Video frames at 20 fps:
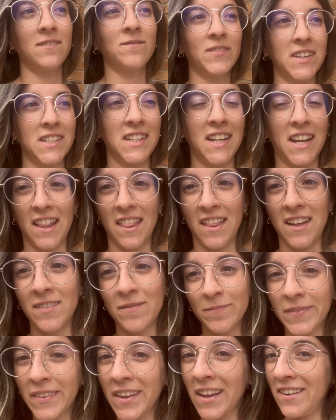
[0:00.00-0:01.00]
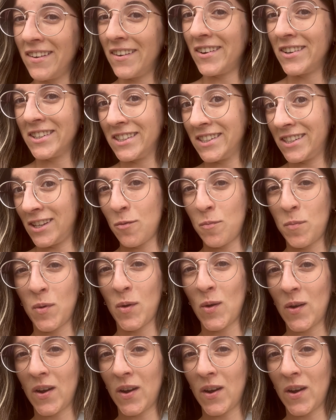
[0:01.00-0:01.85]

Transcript: Así que nada, luego os enseño un poco